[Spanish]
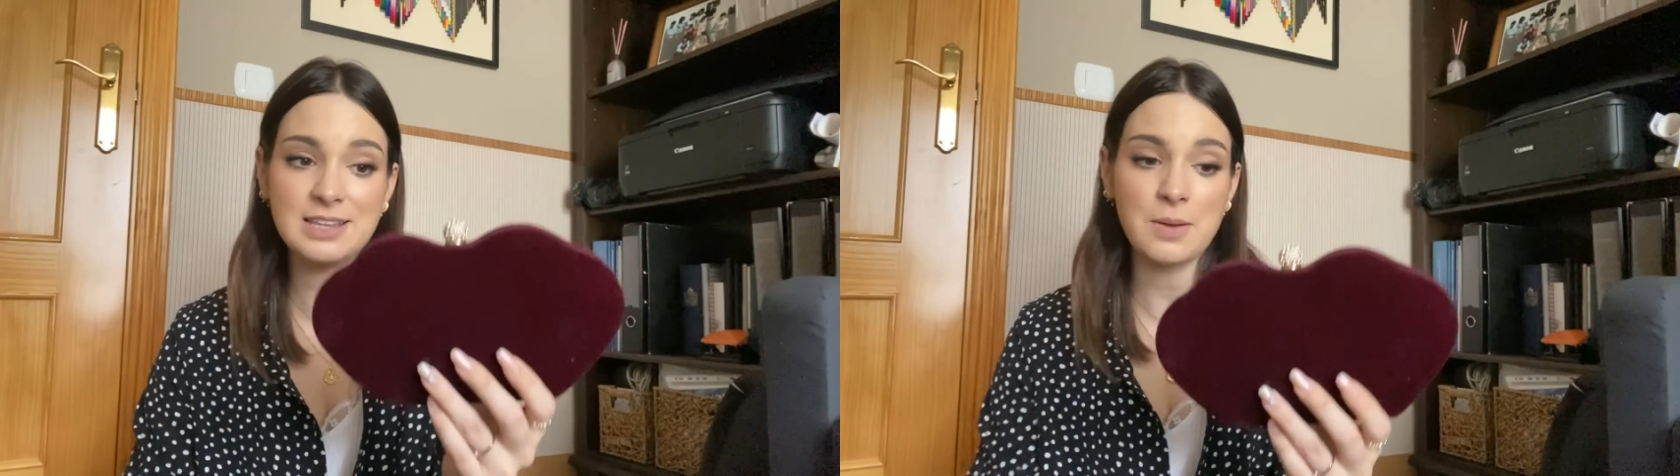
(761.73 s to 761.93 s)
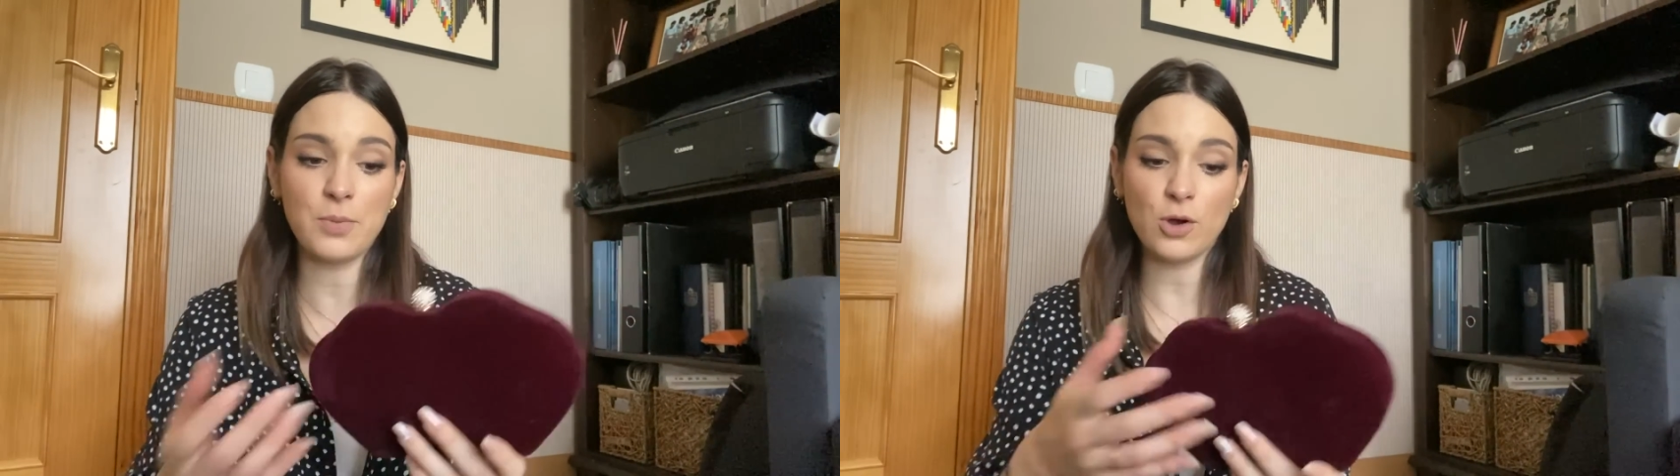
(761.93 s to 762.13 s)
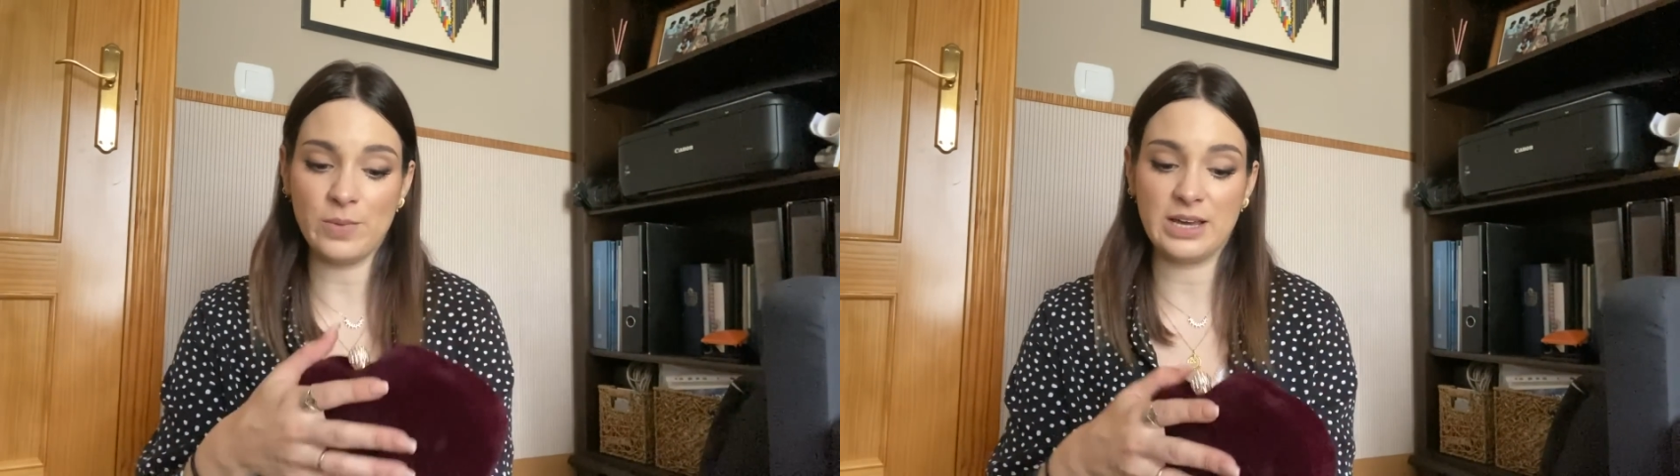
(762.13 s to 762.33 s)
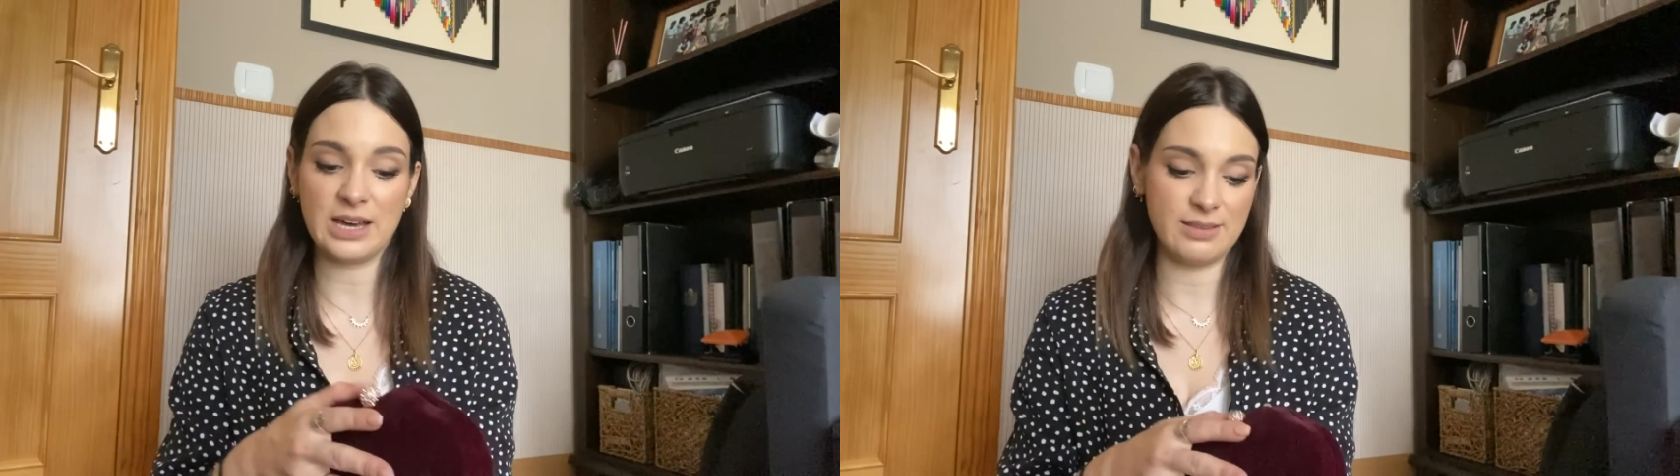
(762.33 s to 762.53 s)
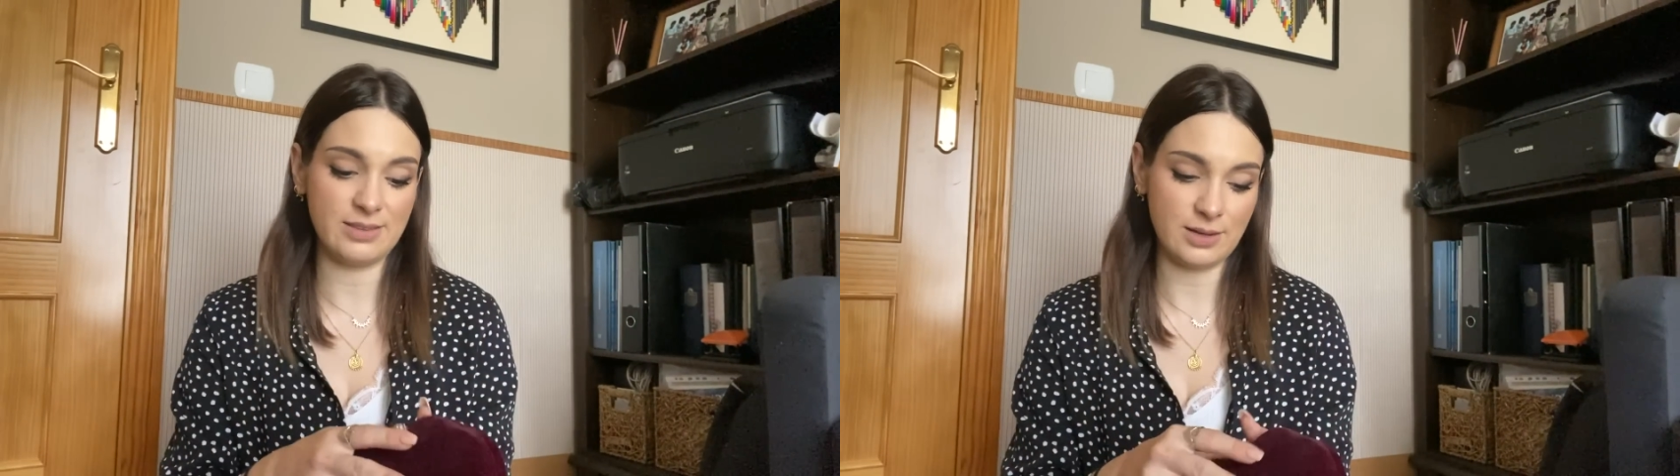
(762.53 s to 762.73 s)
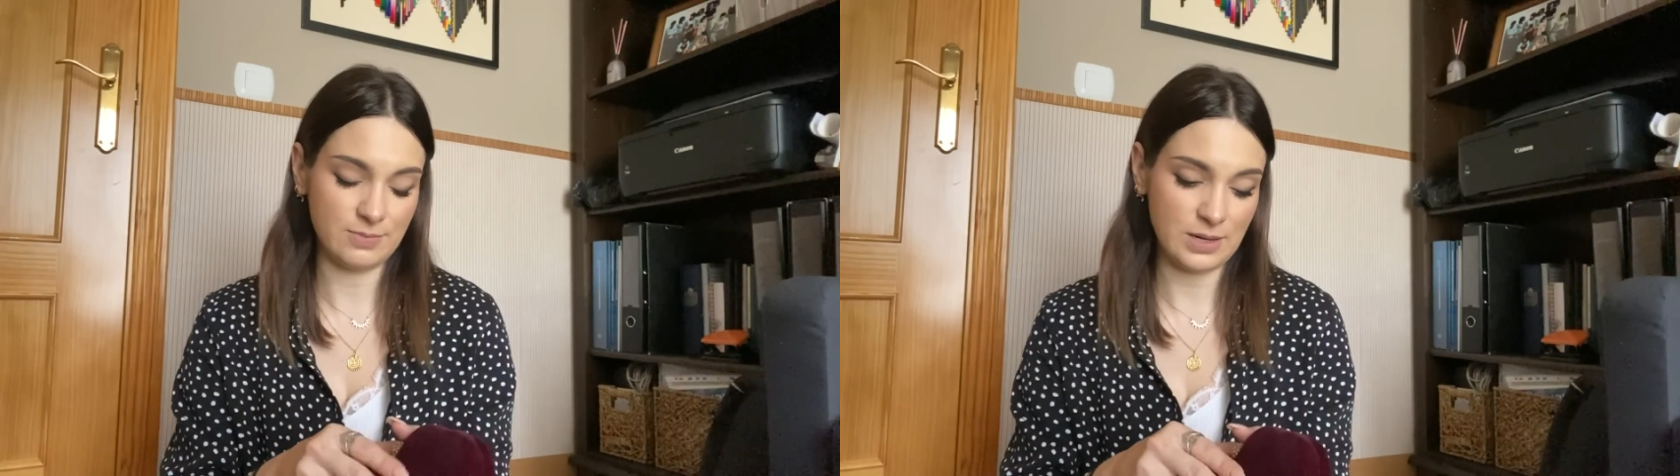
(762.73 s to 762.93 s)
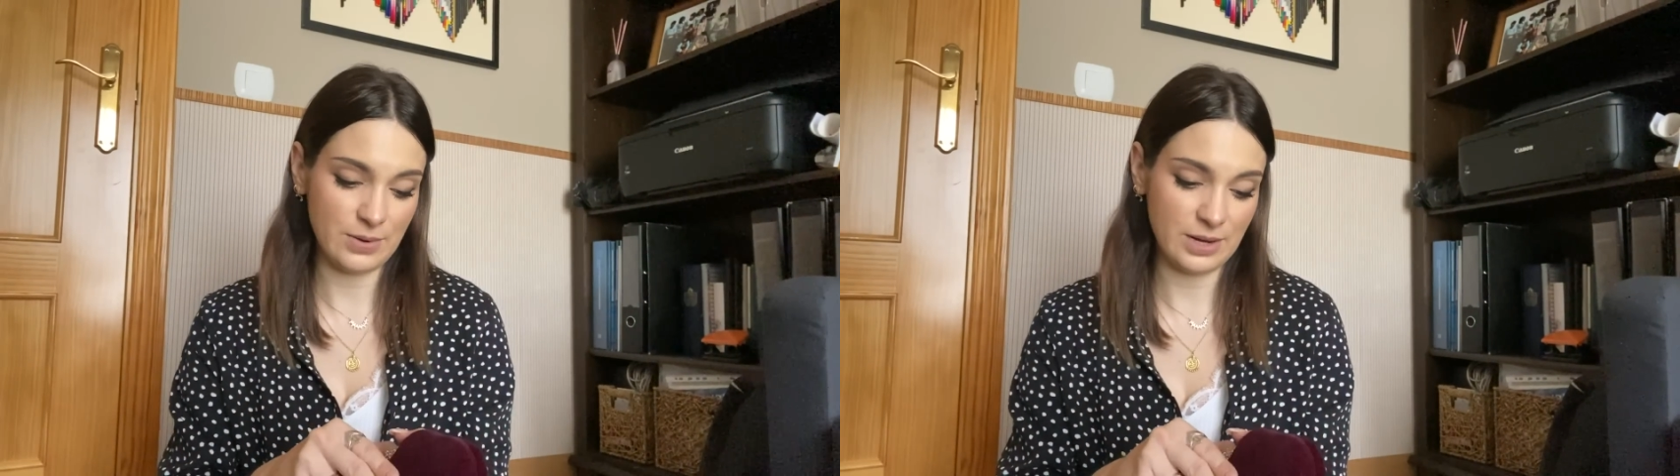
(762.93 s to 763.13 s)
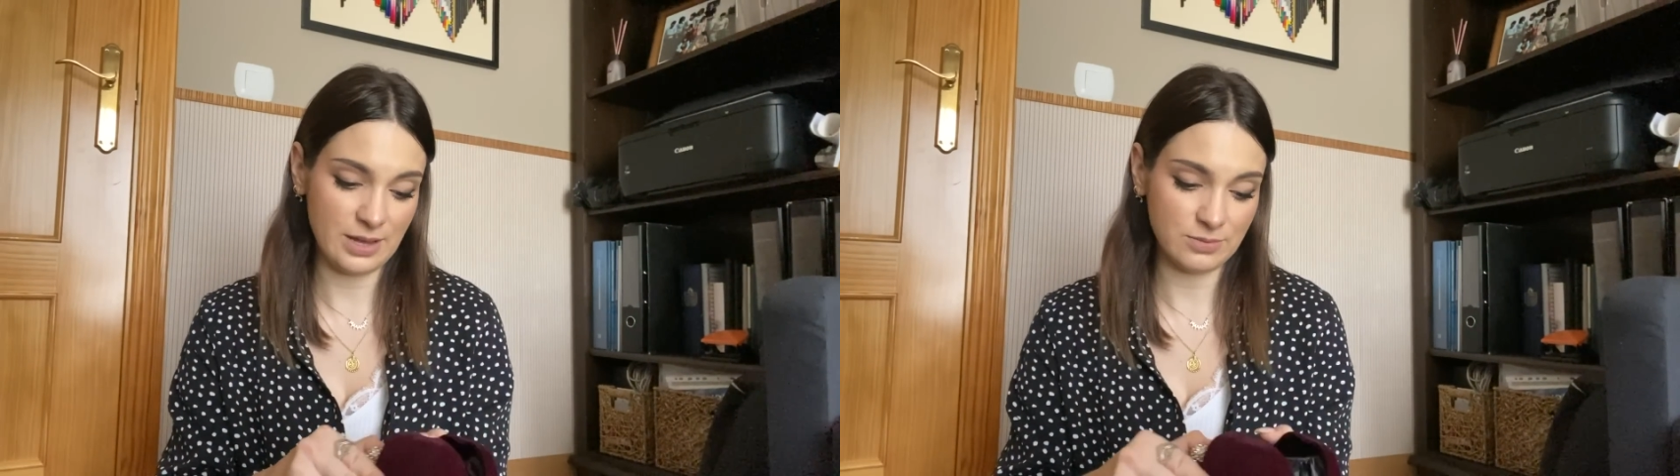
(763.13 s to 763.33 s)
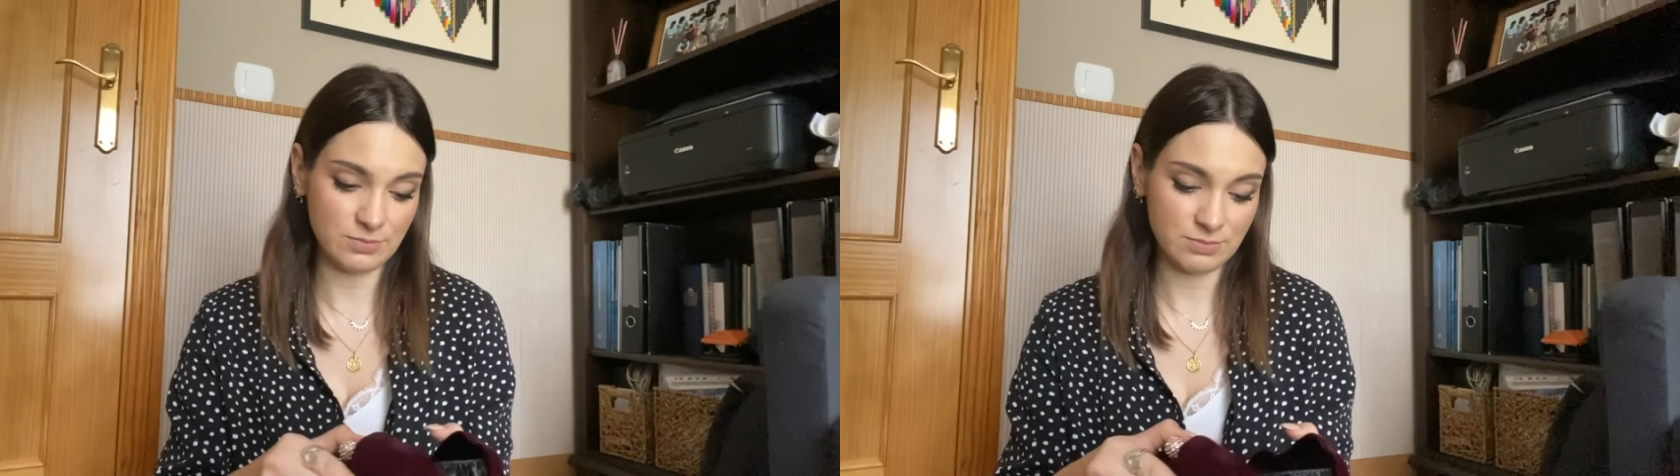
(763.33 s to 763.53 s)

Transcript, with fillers: tampoco me encanta, la verdad.